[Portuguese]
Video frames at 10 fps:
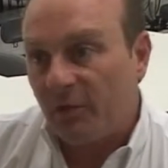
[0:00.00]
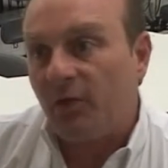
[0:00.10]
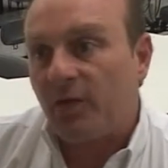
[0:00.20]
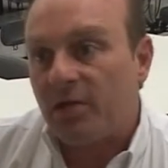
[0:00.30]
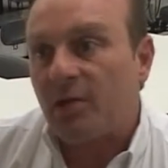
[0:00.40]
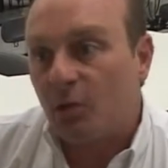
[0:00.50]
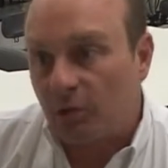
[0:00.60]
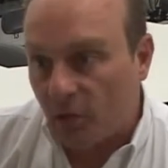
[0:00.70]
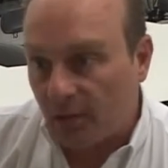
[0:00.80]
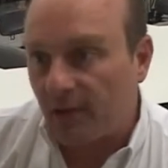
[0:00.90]
vão fazer
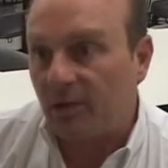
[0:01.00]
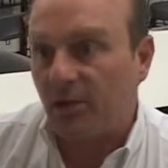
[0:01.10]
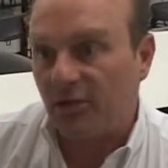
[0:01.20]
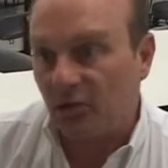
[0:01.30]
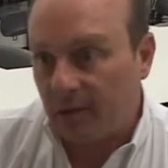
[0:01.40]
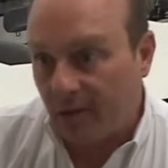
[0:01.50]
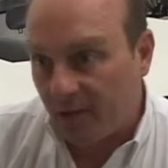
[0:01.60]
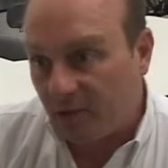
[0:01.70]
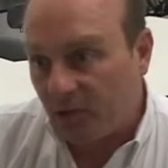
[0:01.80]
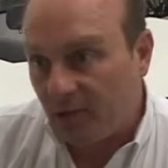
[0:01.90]
com que os dentes de
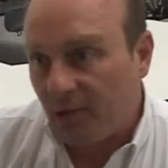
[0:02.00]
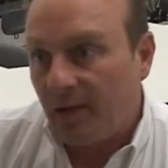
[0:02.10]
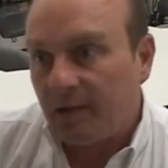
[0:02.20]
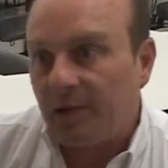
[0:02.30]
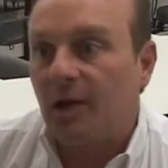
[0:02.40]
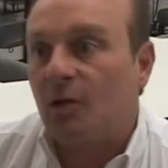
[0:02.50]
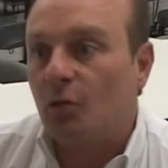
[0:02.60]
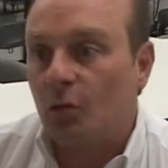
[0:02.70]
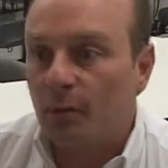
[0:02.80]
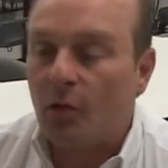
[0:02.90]
leite
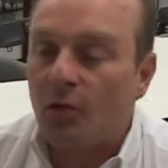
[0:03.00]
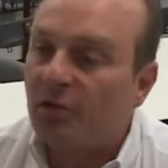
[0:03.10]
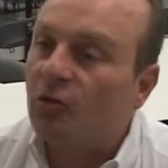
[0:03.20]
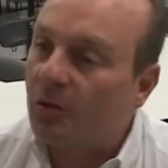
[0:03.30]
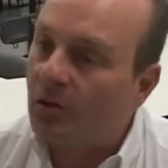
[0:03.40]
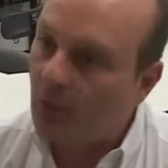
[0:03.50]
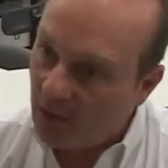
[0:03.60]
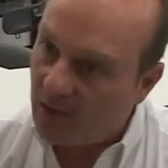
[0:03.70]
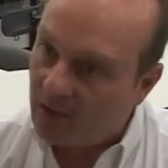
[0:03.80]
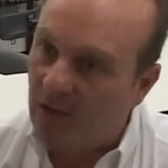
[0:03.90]
tem uma
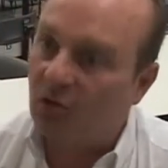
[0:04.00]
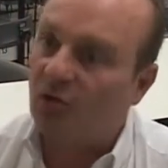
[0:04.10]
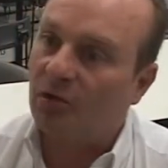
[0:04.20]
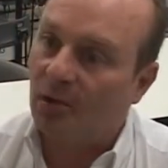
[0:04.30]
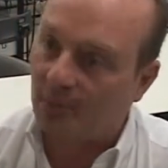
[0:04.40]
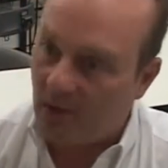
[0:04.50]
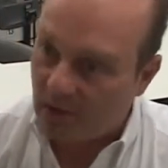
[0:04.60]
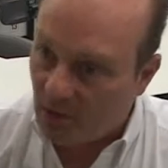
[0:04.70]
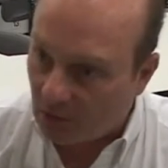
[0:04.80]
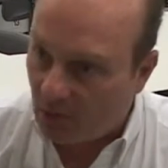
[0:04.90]
constituição mais rígida,
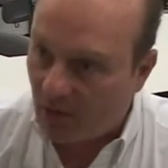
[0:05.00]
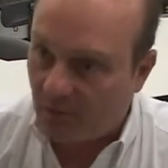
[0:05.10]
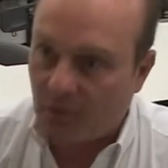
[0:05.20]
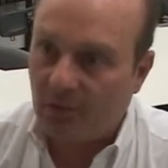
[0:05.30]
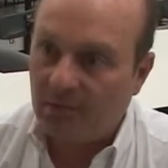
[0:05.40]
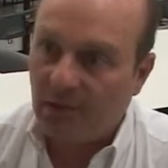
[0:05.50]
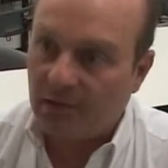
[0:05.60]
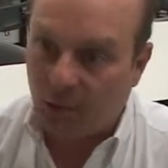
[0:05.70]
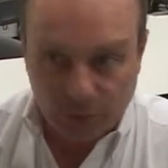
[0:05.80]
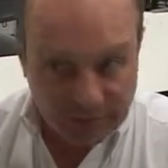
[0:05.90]
mais saudável.
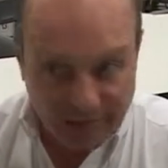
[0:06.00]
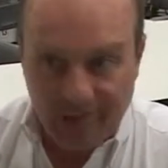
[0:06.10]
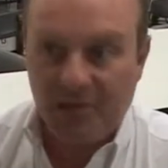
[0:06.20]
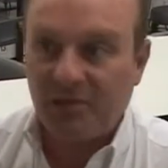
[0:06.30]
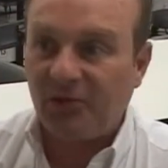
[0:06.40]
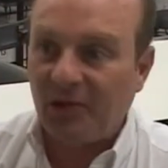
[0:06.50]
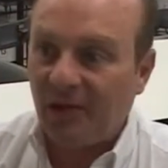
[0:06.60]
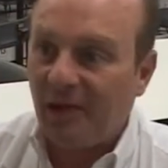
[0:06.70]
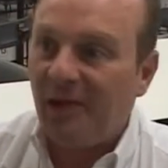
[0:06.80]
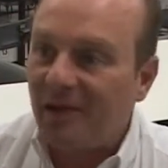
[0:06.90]
Então,
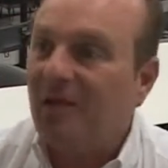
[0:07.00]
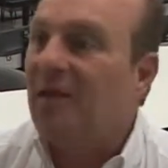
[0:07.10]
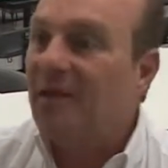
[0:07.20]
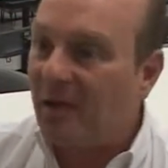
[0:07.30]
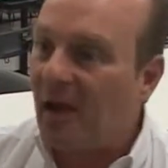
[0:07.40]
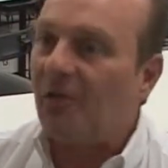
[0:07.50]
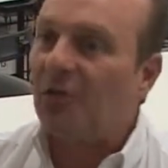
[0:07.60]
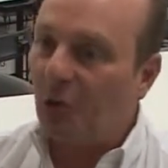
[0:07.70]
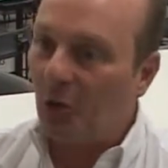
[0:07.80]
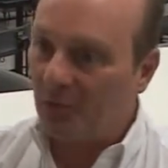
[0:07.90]
desde que
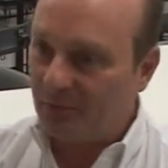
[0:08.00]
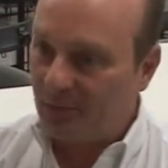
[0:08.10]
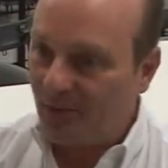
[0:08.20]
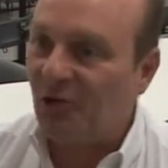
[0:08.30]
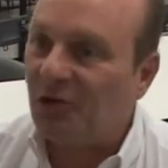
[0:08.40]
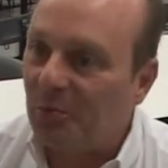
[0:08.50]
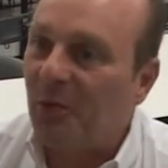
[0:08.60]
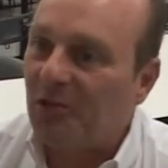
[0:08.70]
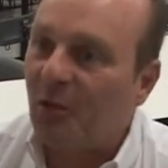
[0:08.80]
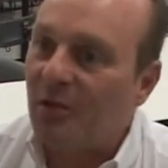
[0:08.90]
engravidou, a gente
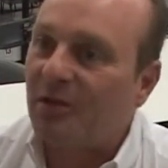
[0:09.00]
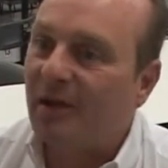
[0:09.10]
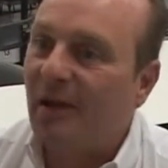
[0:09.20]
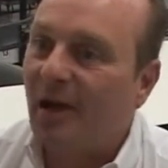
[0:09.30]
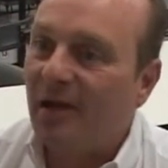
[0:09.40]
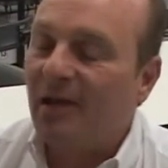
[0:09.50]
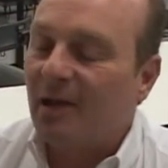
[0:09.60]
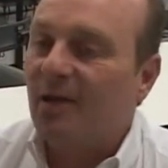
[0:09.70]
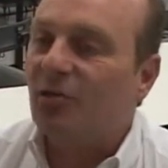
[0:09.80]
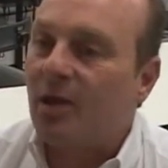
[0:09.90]
pode considerar
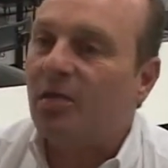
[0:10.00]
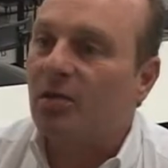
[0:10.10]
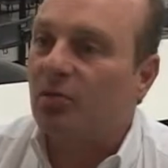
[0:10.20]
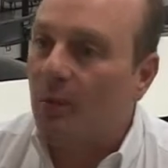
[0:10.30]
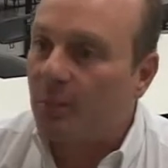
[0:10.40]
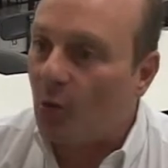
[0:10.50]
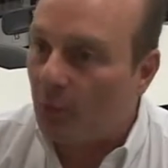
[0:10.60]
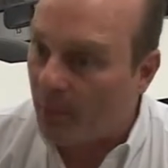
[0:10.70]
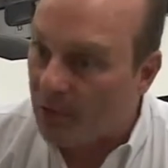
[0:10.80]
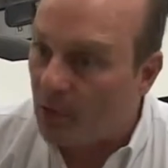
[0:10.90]
que já existe uma
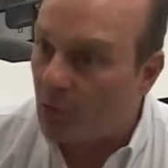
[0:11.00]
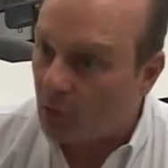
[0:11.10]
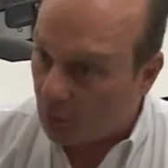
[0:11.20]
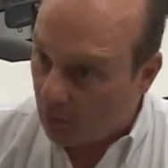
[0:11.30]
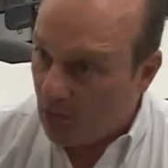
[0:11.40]
preocupação